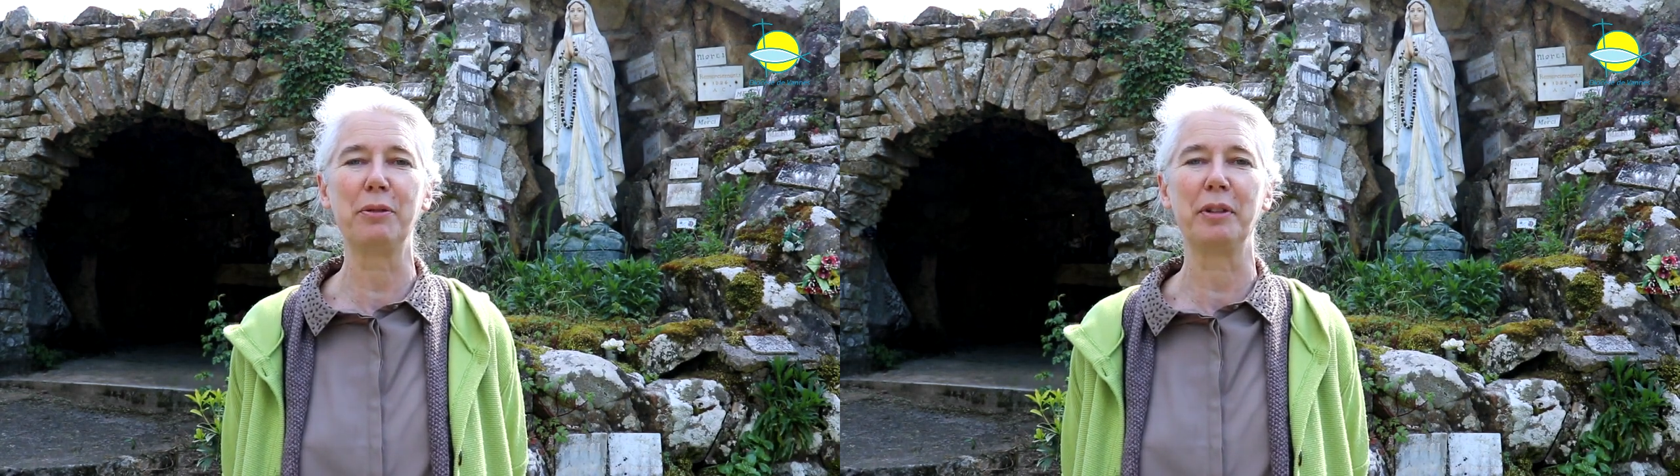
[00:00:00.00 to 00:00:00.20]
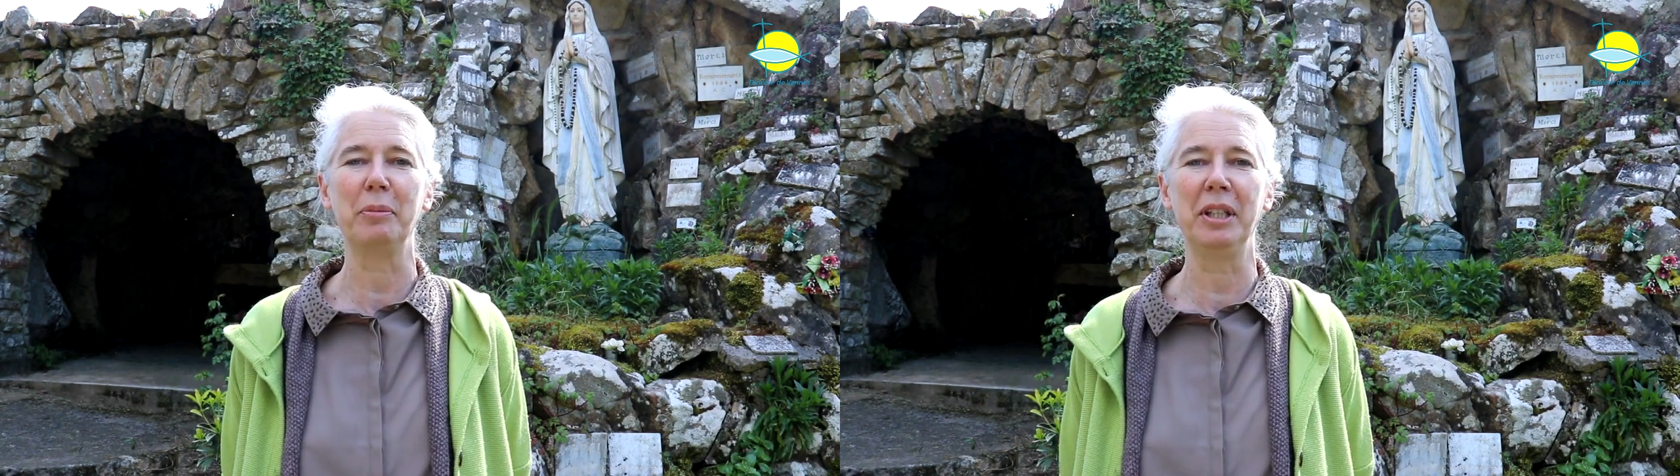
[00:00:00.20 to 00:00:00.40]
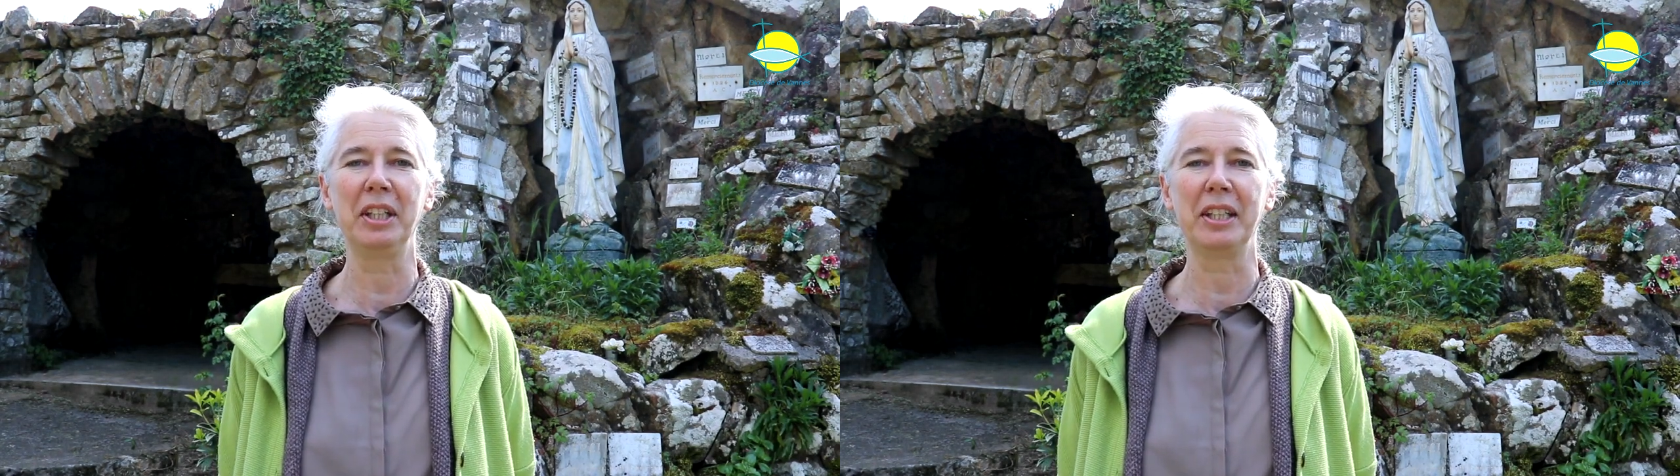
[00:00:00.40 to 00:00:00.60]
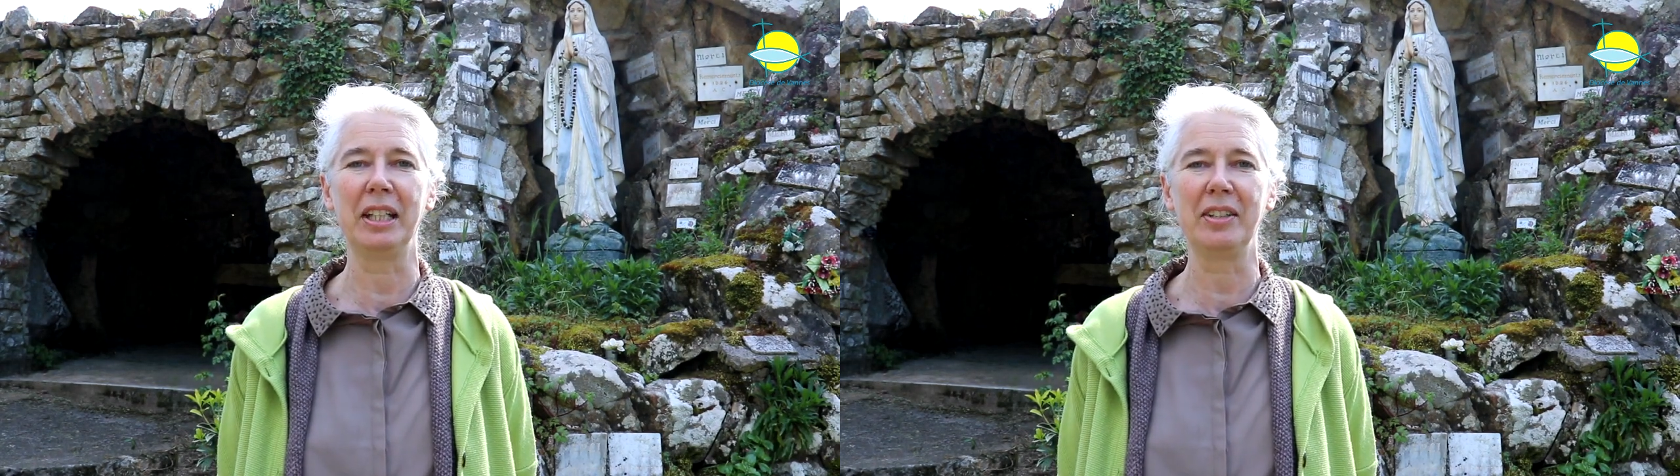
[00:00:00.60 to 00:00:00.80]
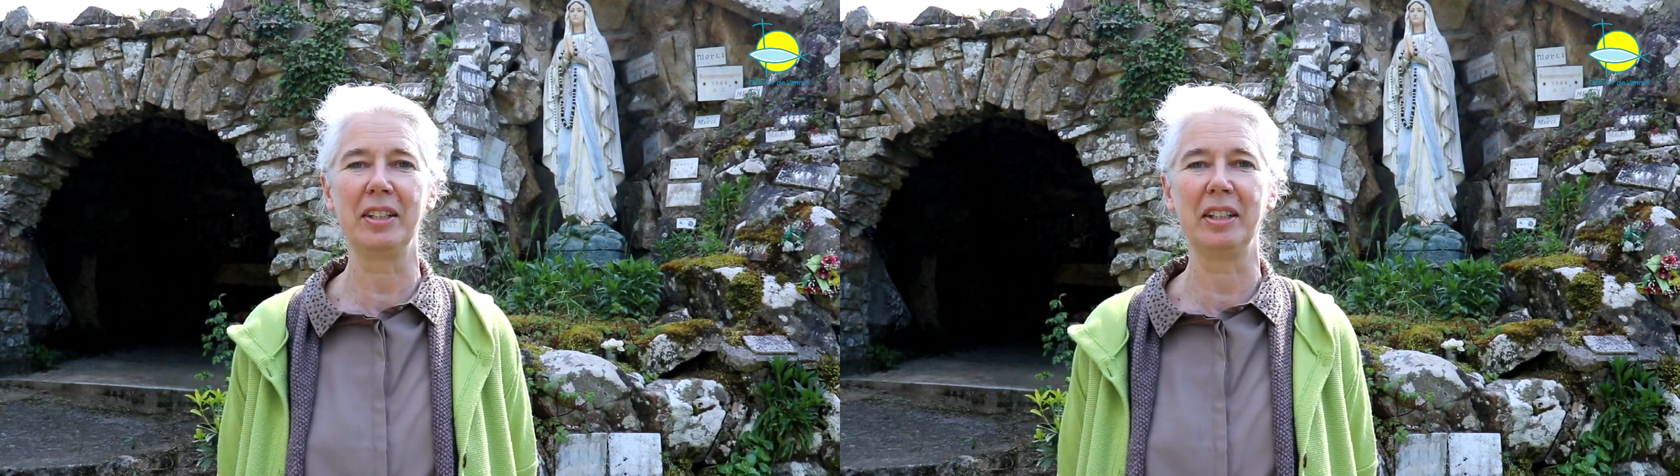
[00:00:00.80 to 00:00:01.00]
familles, qui
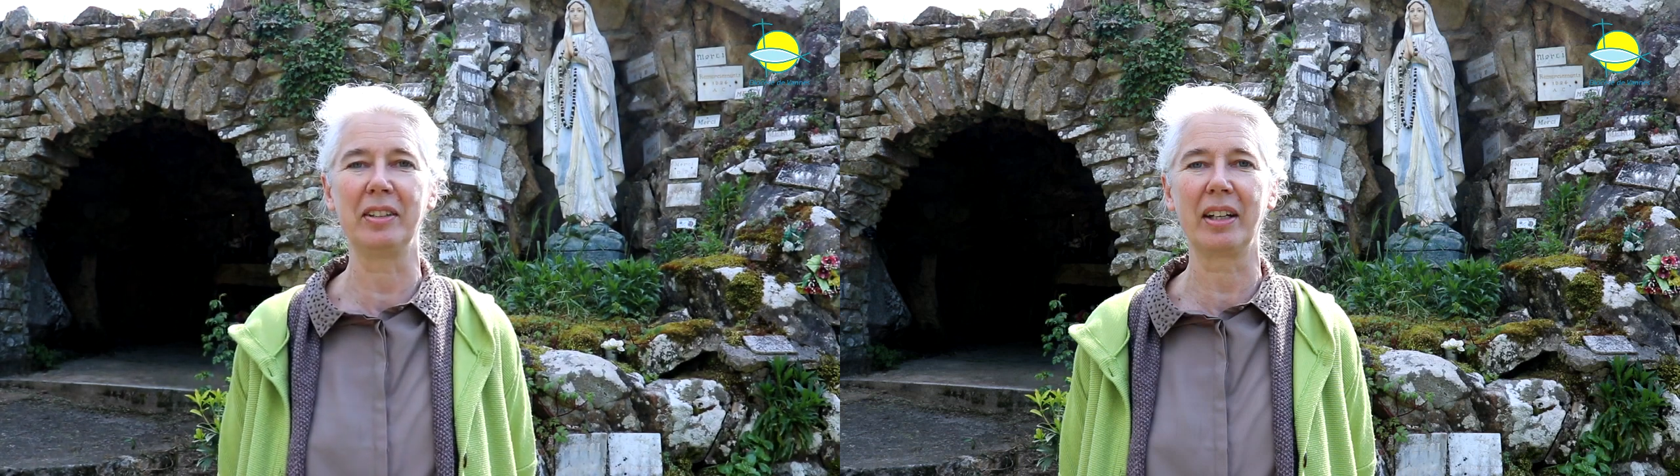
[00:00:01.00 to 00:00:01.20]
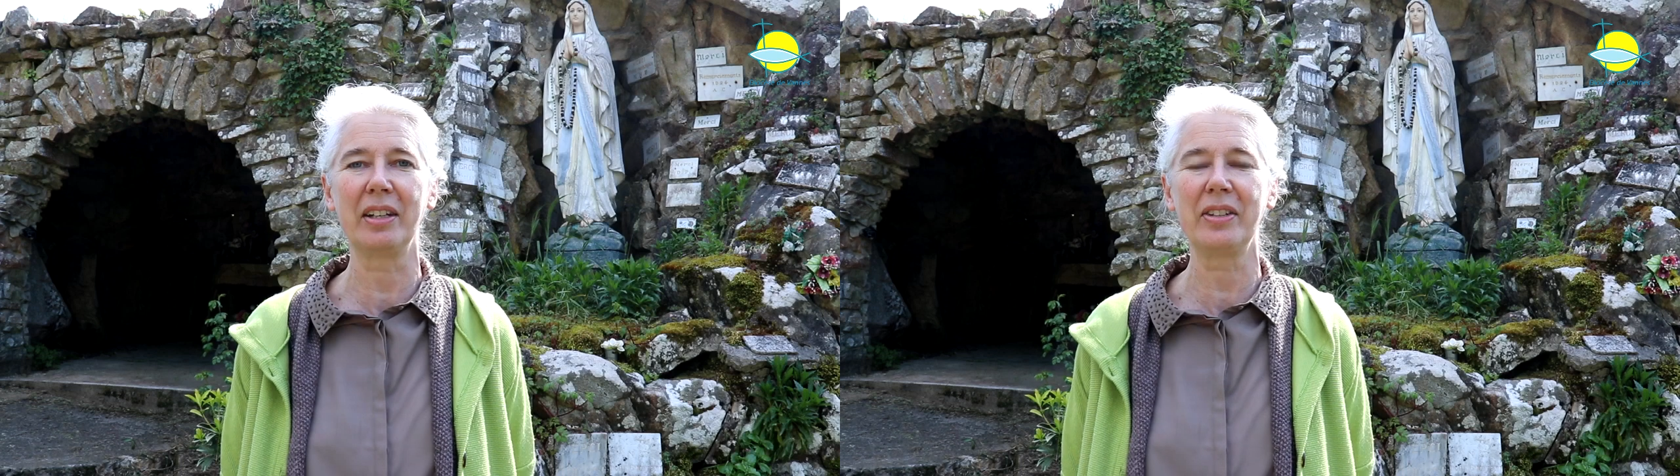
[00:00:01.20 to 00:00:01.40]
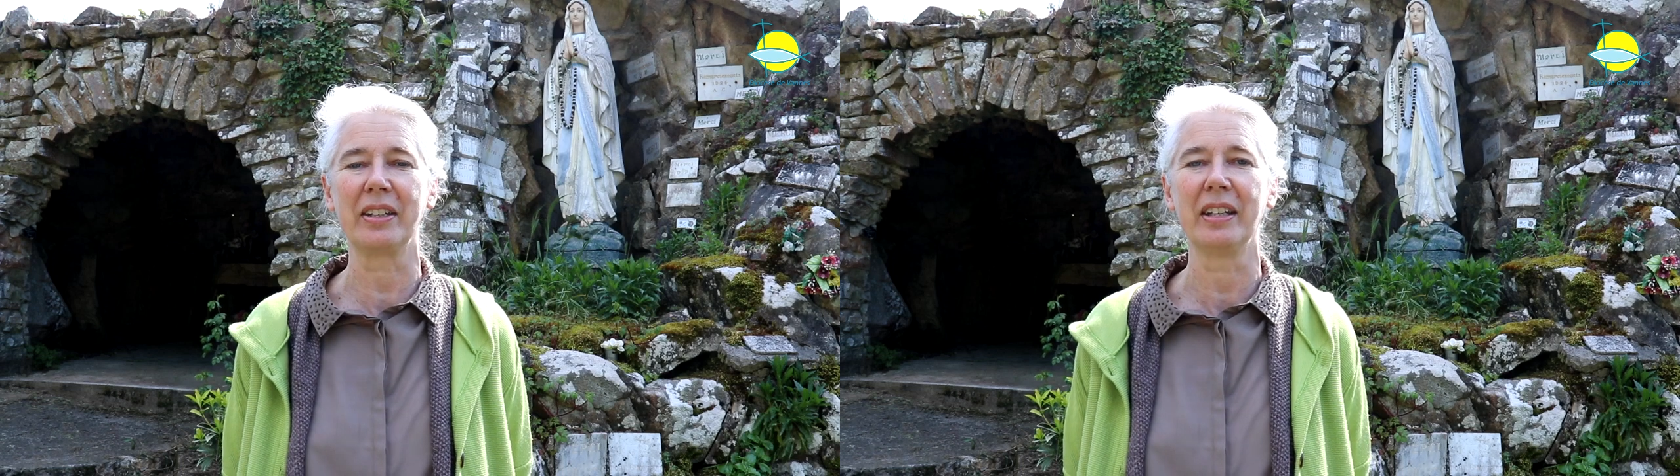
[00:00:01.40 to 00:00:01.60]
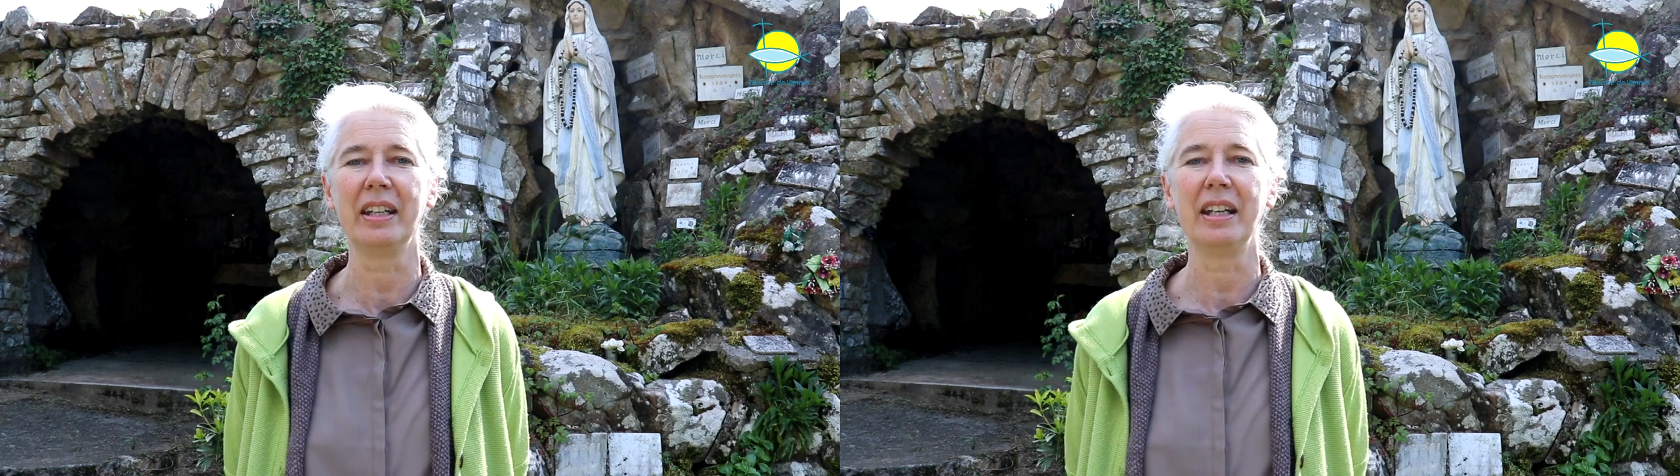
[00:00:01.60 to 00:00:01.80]
a laissé des traces.